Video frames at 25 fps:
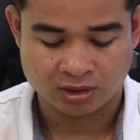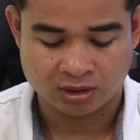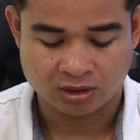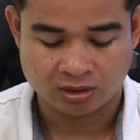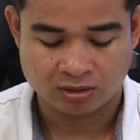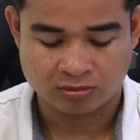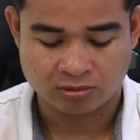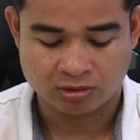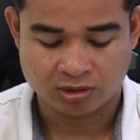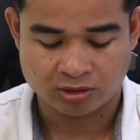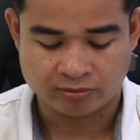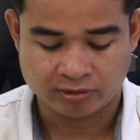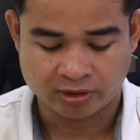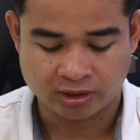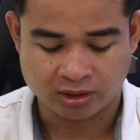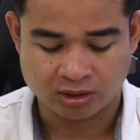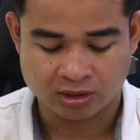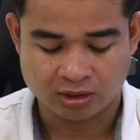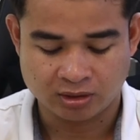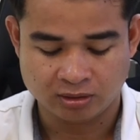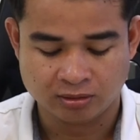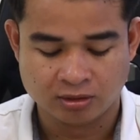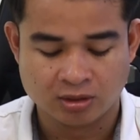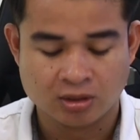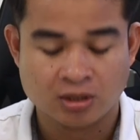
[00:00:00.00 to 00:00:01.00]
như vậy
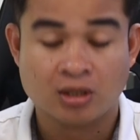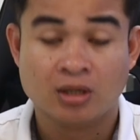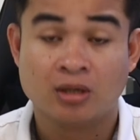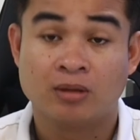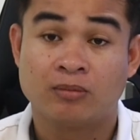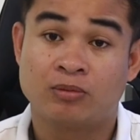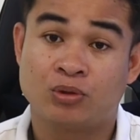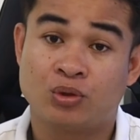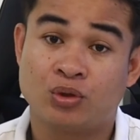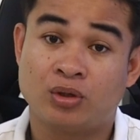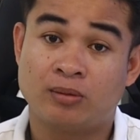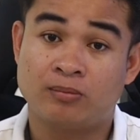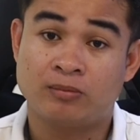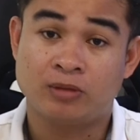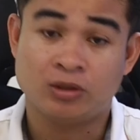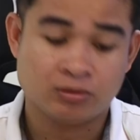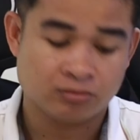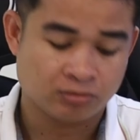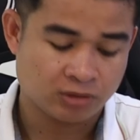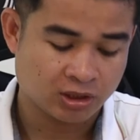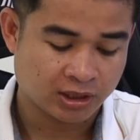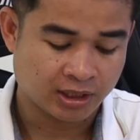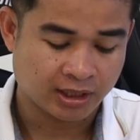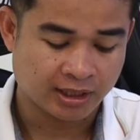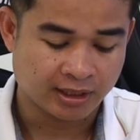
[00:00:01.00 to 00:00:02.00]
nữa tôi
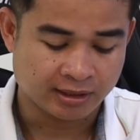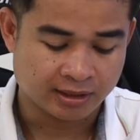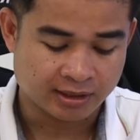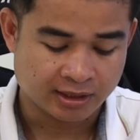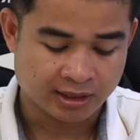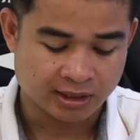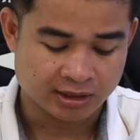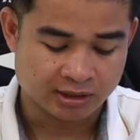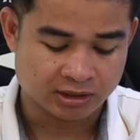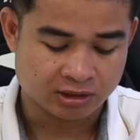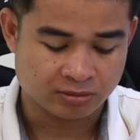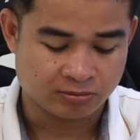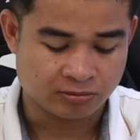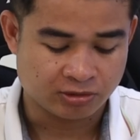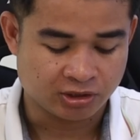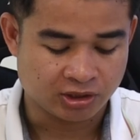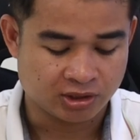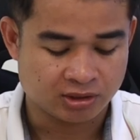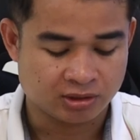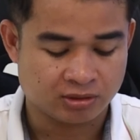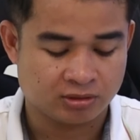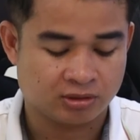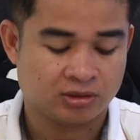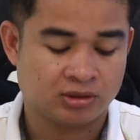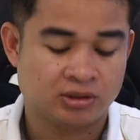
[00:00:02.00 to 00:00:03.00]
mang theo cái cắt chồng
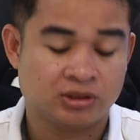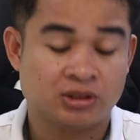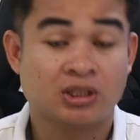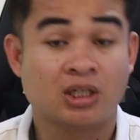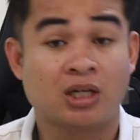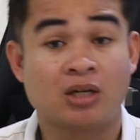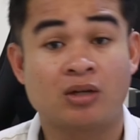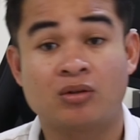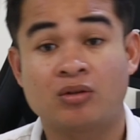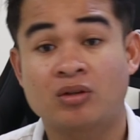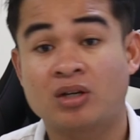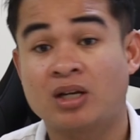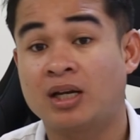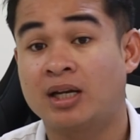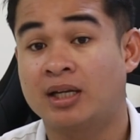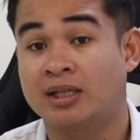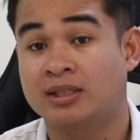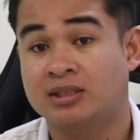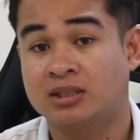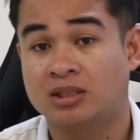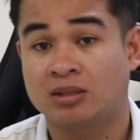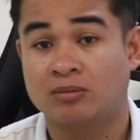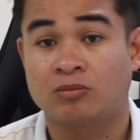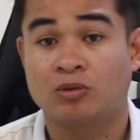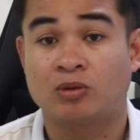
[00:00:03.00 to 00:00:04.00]
riêng chào các
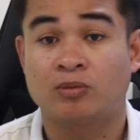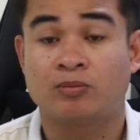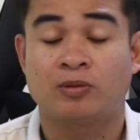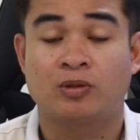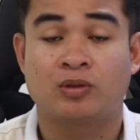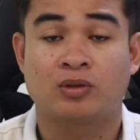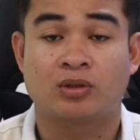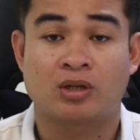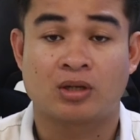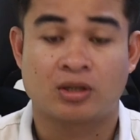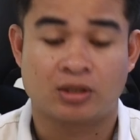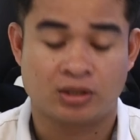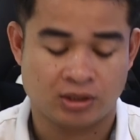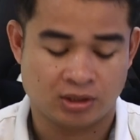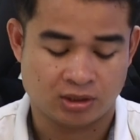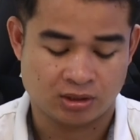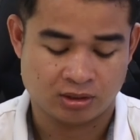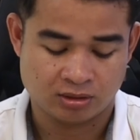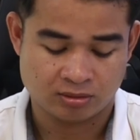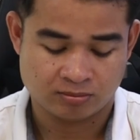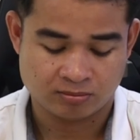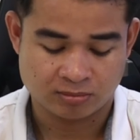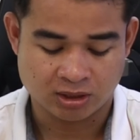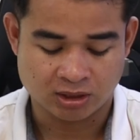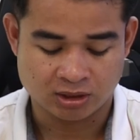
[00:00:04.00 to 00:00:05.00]
bạn bóng bóng này
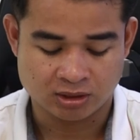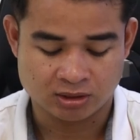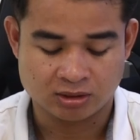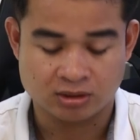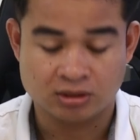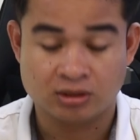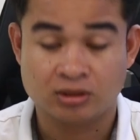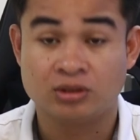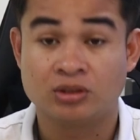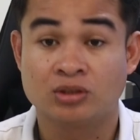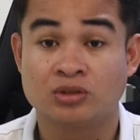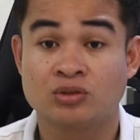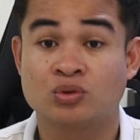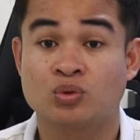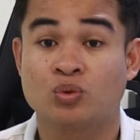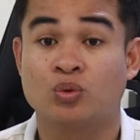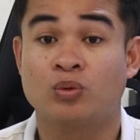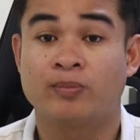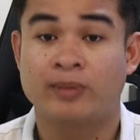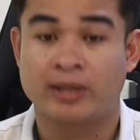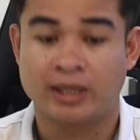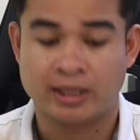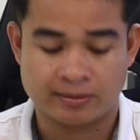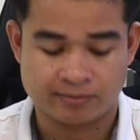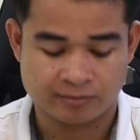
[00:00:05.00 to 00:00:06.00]
bạn dương
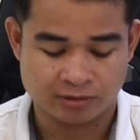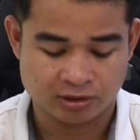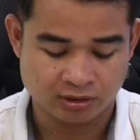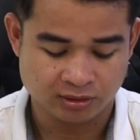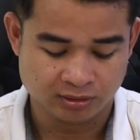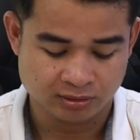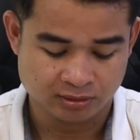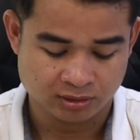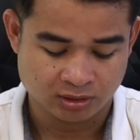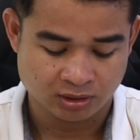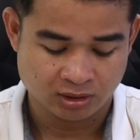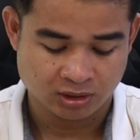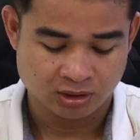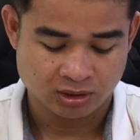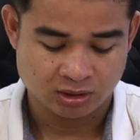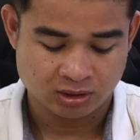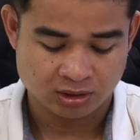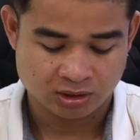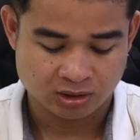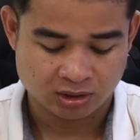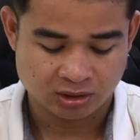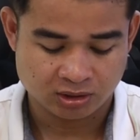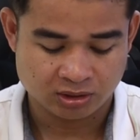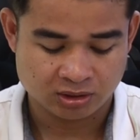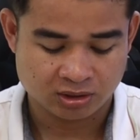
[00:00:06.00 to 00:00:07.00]
su phép chứ
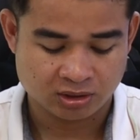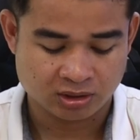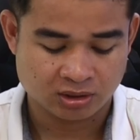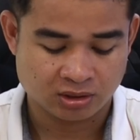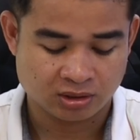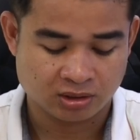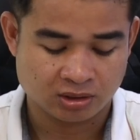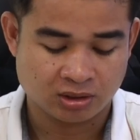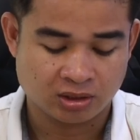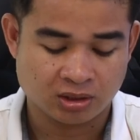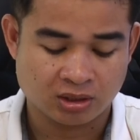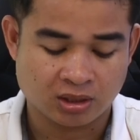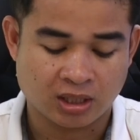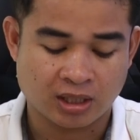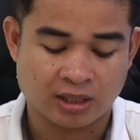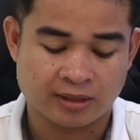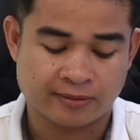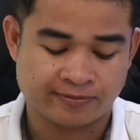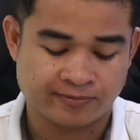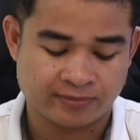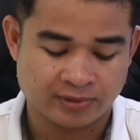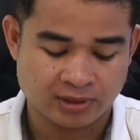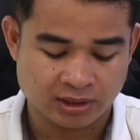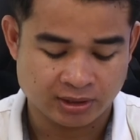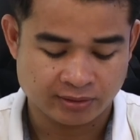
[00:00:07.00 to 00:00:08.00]
chẳng dương thực cái
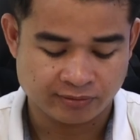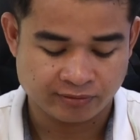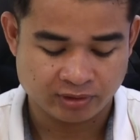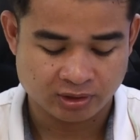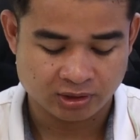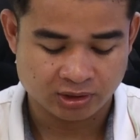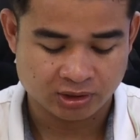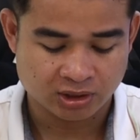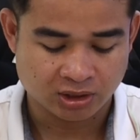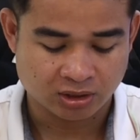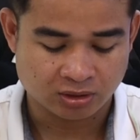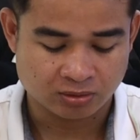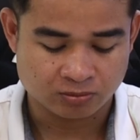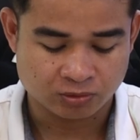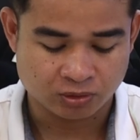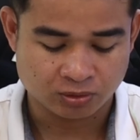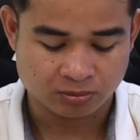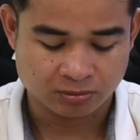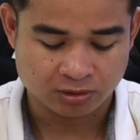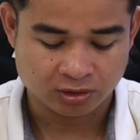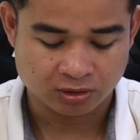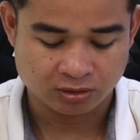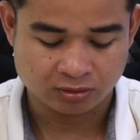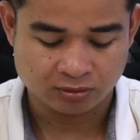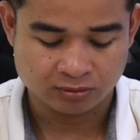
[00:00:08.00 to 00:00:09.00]
flip vì chào
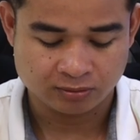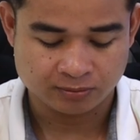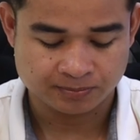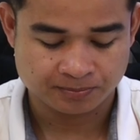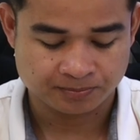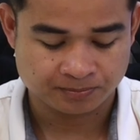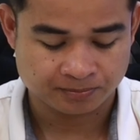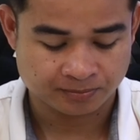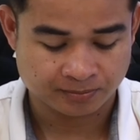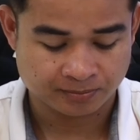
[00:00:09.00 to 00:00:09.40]
mùi máu